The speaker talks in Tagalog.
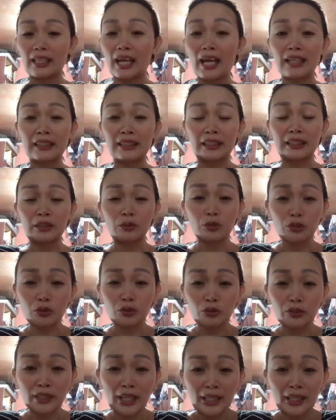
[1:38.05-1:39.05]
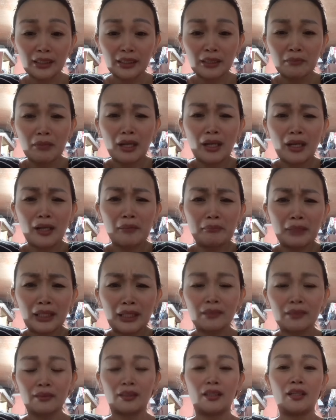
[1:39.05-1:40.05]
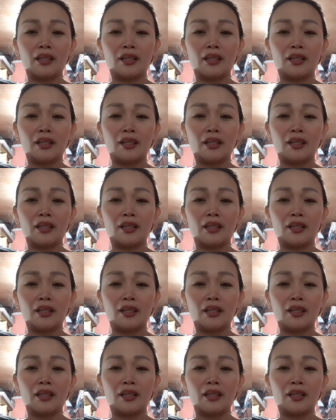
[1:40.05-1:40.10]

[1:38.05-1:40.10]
lahat ng gusto nating makamit,